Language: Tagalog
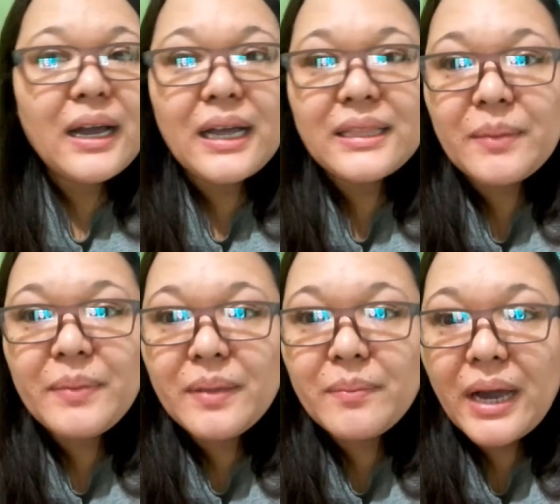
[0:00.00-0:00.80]

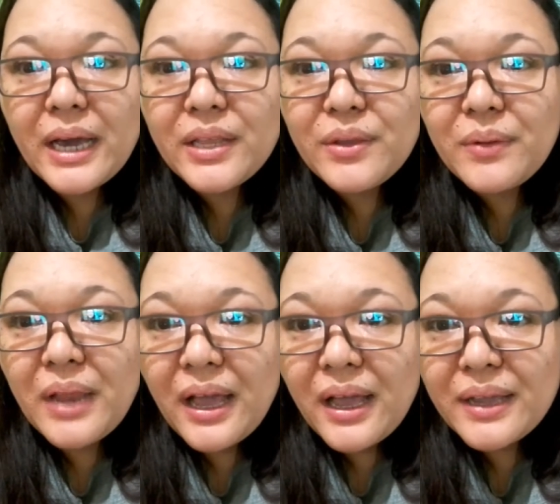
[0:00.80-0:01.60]
katabing baryo
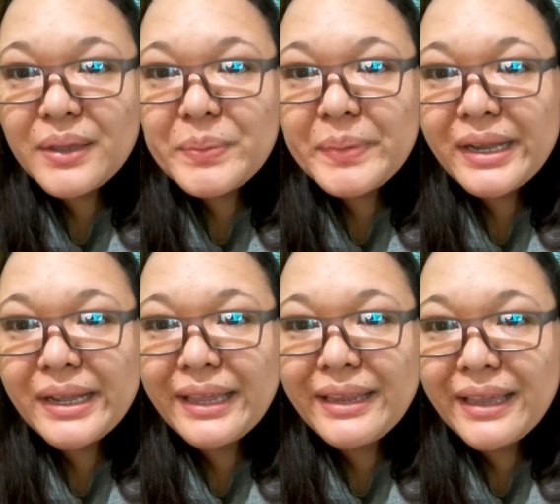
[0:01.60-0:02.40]
lang, yung mga
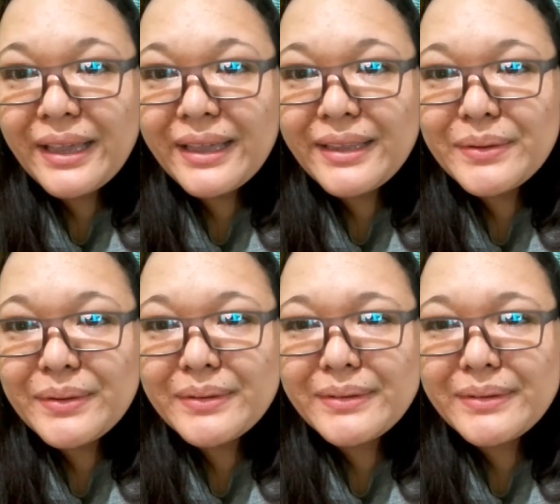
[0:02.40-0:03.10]
ganyan, yung,